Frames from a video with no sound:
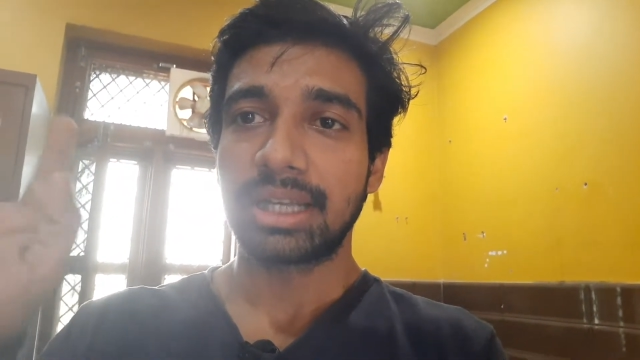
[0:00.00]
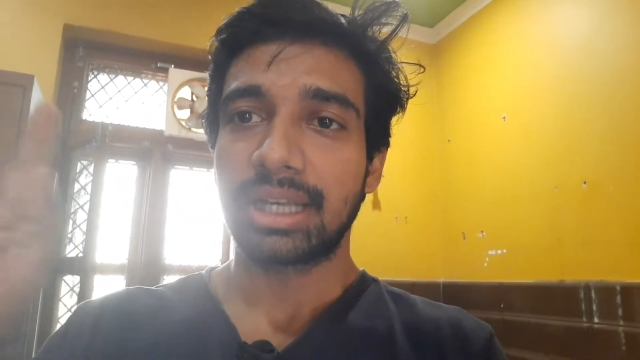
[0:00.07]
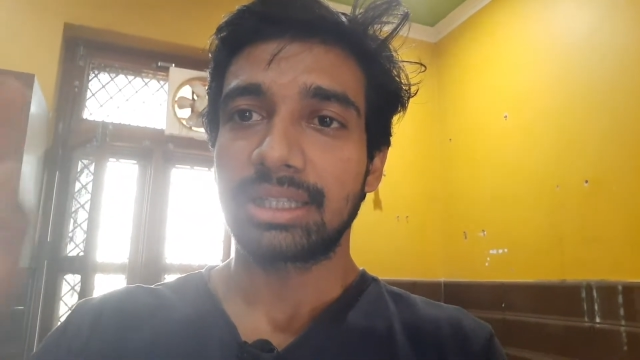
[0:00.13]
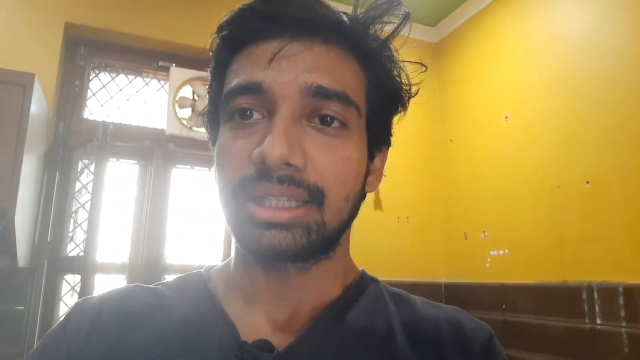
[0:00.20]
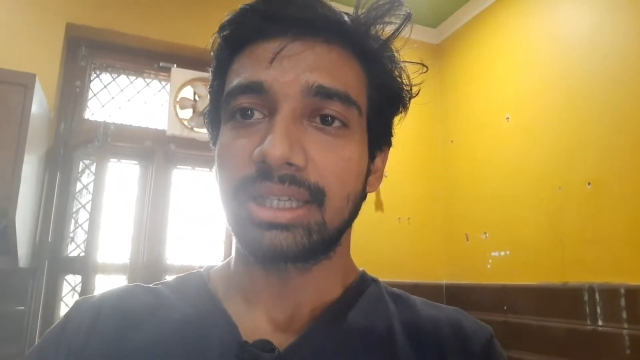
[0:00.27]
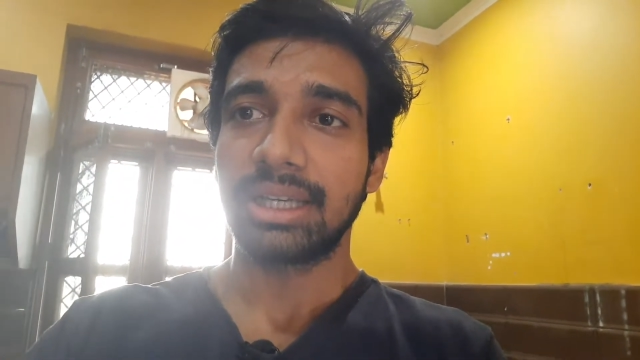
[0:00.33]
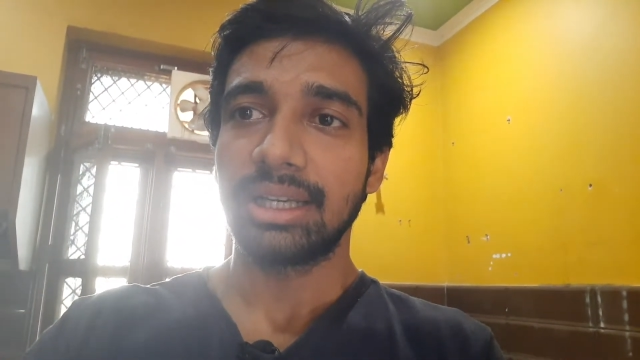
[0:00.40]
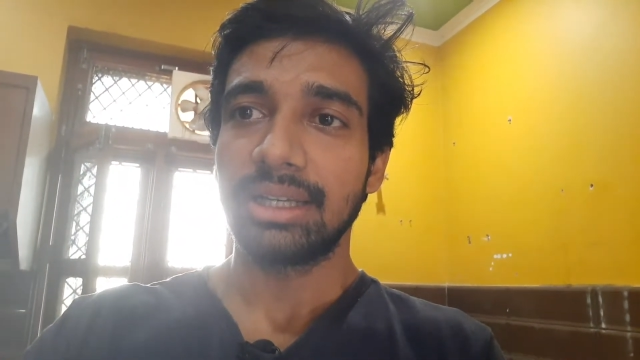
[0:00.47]

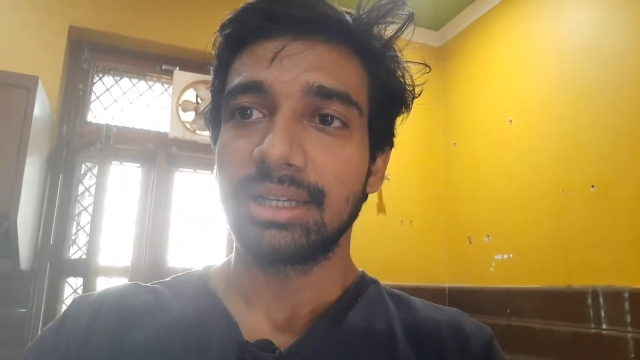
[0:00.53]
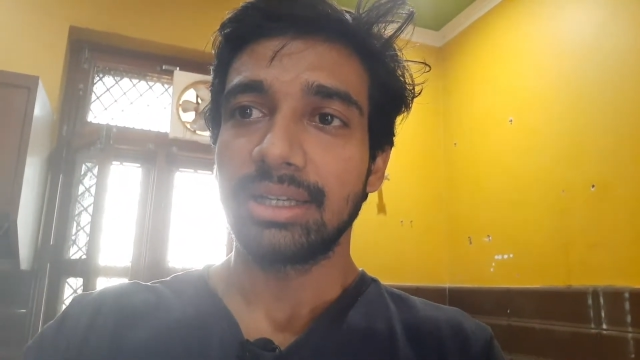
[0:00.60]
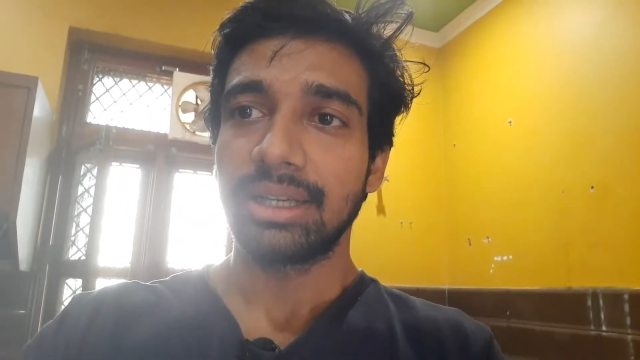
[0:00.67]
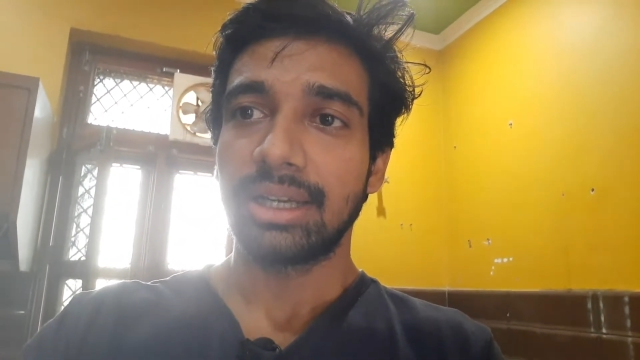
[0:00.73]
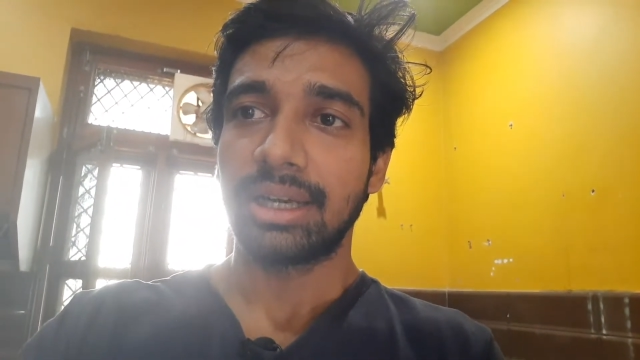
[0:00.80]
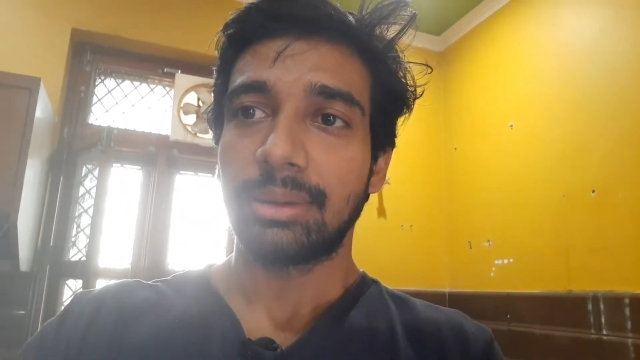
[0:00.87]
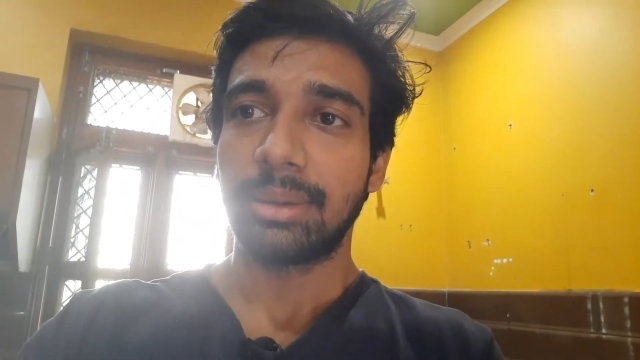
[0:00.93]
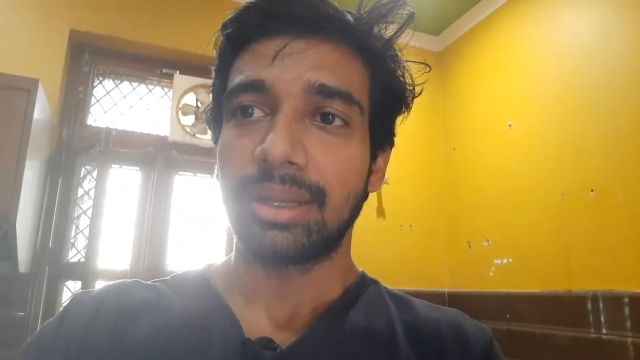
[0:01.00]
साथ हैं
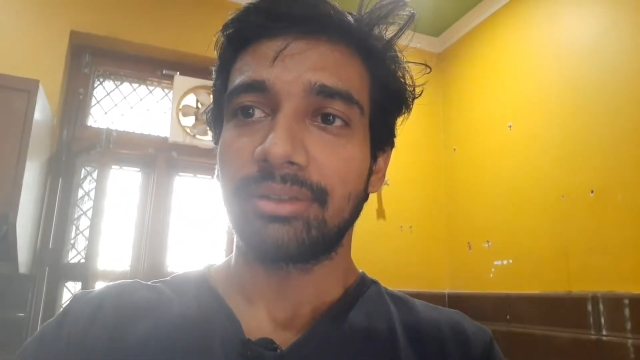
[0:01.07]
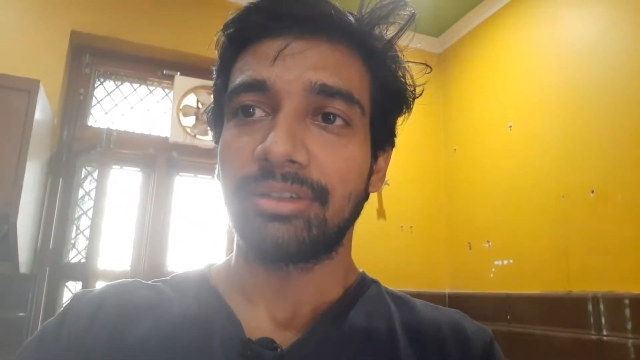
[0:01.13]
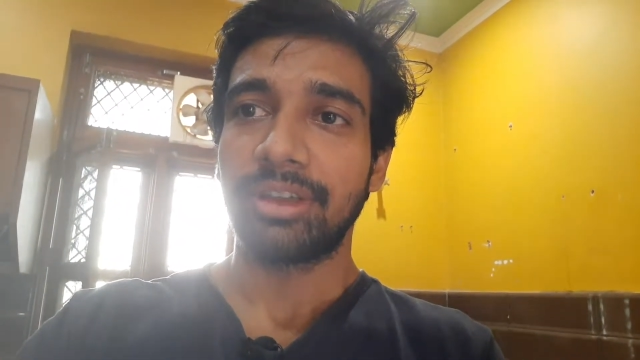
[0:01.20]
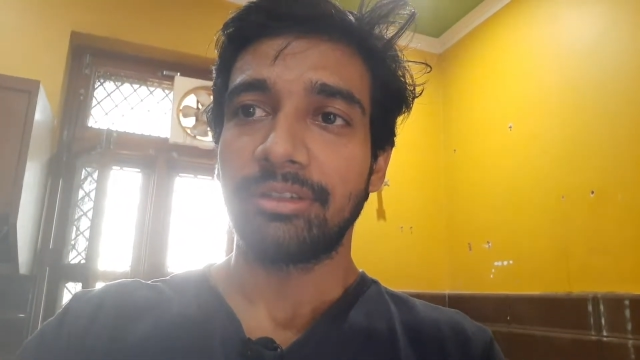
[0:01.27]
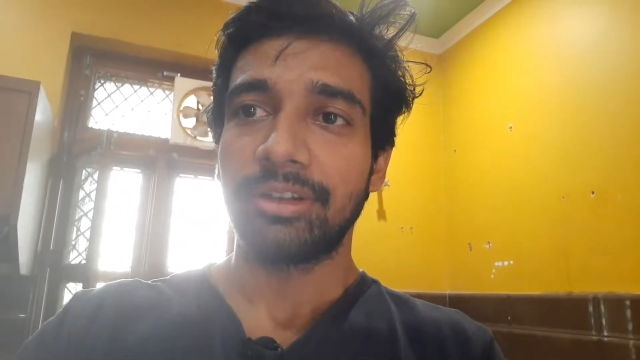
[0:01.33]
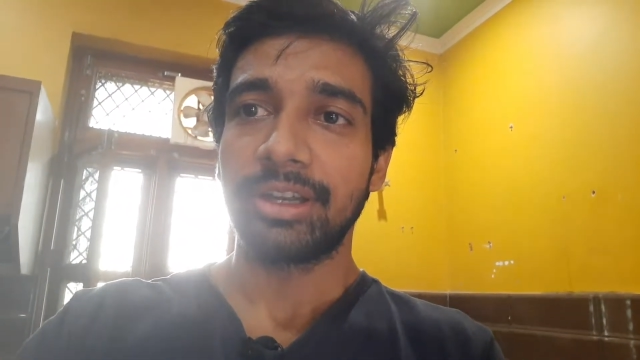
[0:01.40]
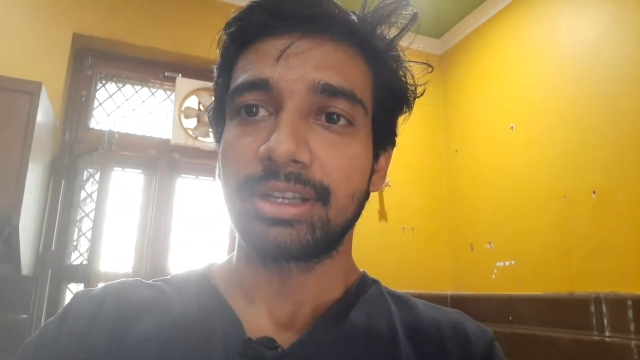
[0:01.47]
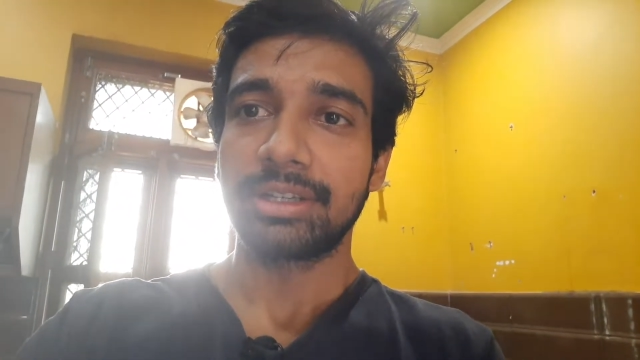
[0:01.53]
हमारे
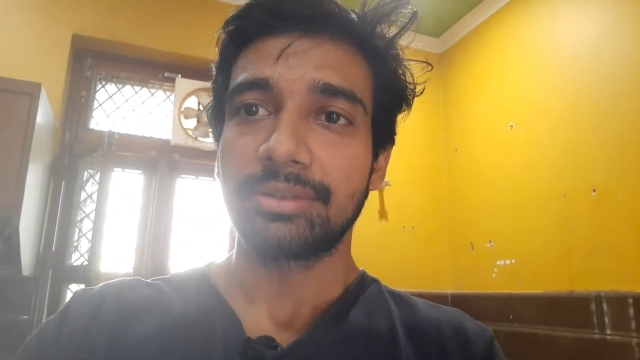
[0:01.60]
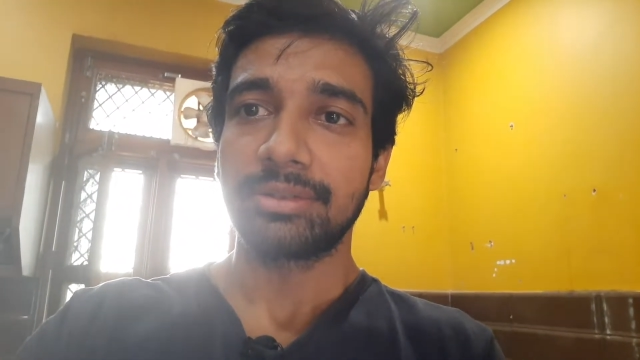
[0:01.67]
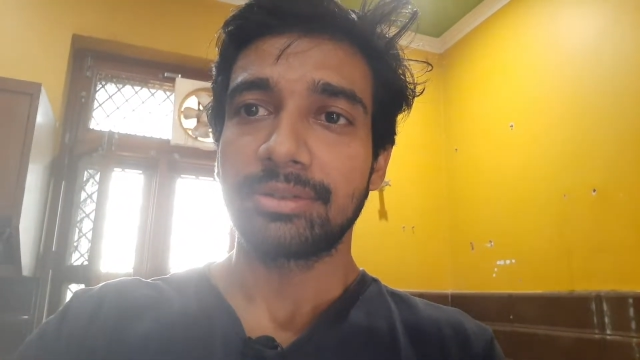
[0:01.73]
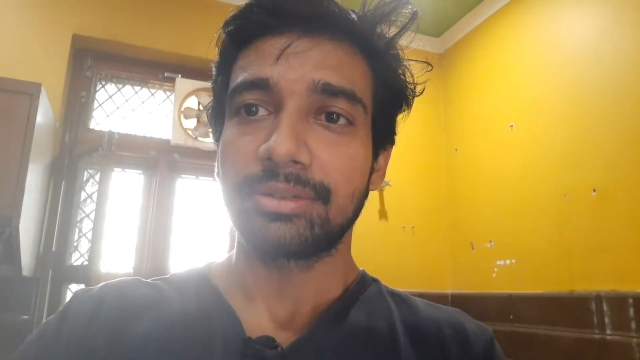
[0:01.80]
फेवरेट